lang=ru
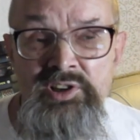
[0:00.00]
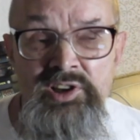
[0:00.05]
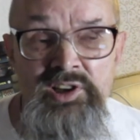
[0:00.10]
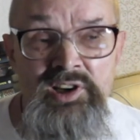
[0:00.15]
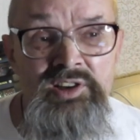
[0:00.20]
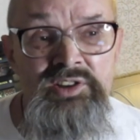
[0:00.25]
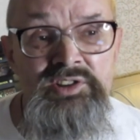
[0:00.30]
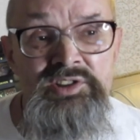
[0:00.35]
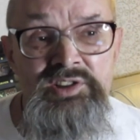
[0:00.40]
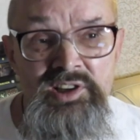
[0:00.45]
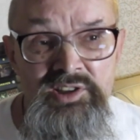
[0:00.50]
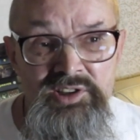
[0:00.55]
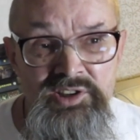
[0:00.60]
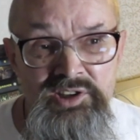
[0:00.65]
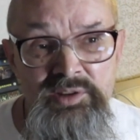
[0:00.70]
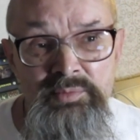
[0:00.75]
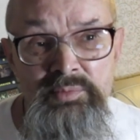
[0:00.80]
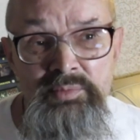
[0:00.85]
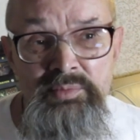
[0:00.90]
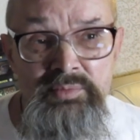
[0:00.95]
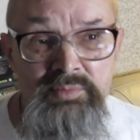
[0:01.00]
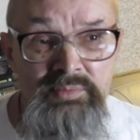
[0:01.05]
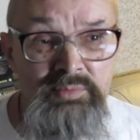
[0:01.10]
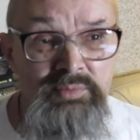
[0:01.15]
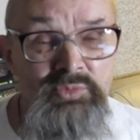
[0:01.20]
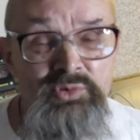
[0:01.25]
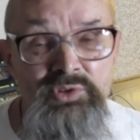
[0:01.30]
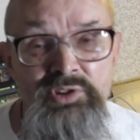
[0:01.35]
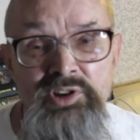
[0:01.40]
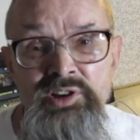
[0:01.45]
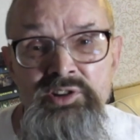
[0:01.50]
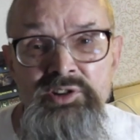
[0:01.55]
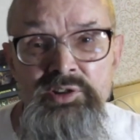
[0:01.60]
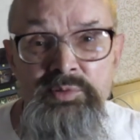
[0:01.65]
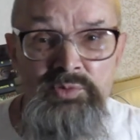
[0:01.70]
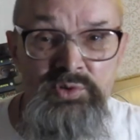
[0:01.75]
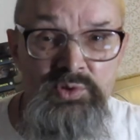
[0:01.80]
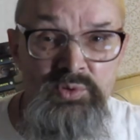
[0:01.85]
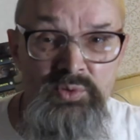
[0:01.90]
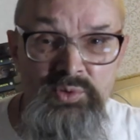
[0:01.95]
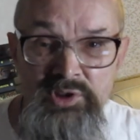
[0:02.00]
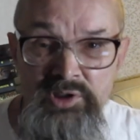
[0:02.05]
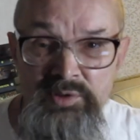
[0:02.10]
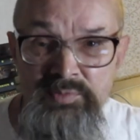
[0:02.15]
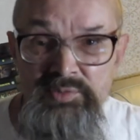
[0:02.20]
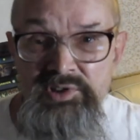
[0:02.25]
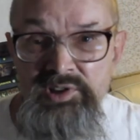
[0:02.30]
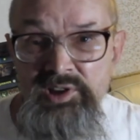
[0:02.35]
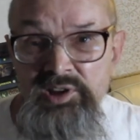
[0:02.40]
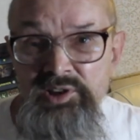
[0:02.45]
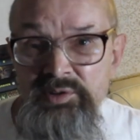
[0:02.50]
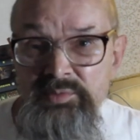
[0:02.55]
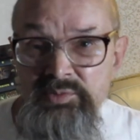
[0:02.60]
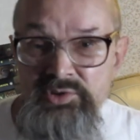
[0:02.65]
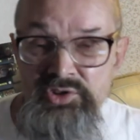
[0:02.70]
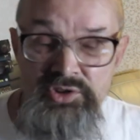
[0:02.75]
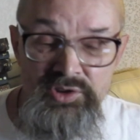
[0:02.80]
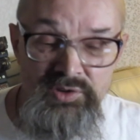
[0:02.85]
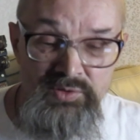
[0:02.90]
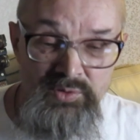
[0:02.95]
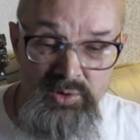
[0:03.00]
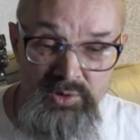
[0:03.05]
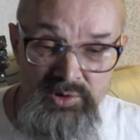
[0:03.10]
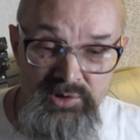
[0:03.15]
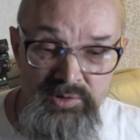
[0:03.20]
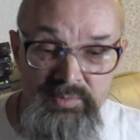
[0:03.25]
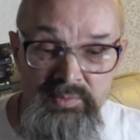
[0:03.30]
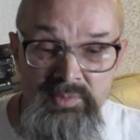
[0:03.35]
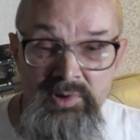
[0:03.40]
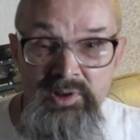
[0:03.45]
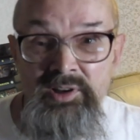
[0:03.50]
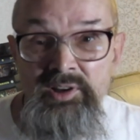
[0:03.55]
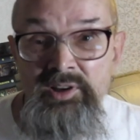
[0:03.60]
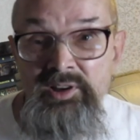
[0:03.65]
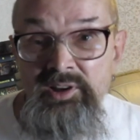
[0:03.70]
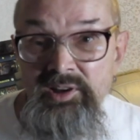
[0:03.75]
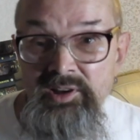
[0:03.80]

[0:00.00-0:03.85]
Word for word: играли с одним музыкантом, с другим, с третьим, с четвертым,